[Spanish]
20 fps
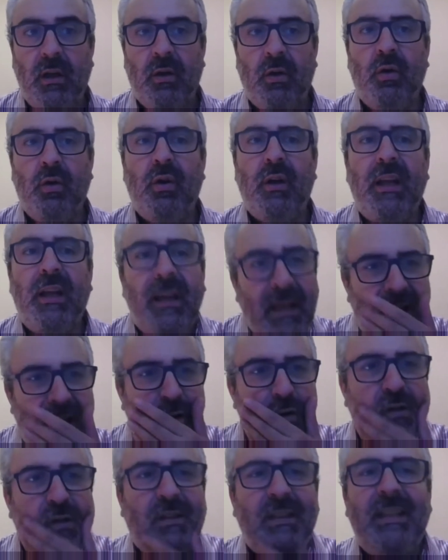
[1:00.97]
¿no? E,
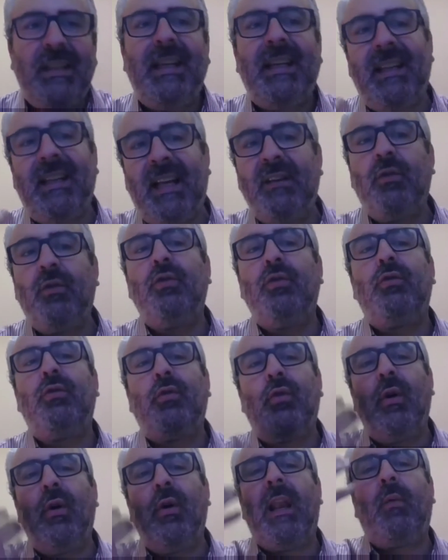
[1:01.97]
ellos sí que están con
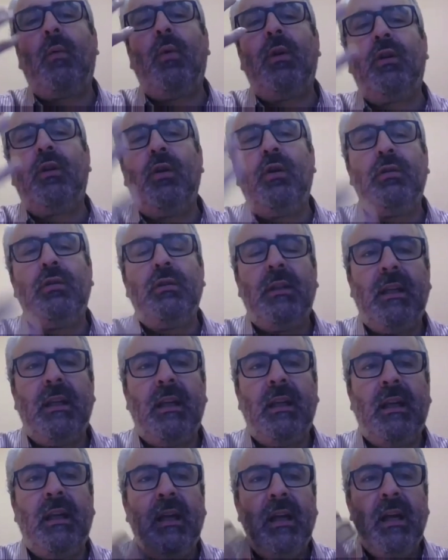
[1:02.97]
toda la cuestión
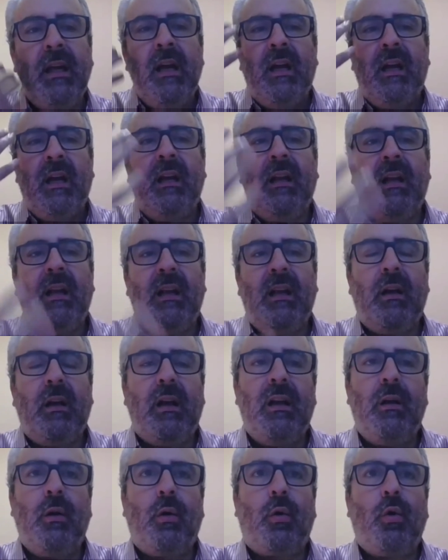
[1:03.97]
de el,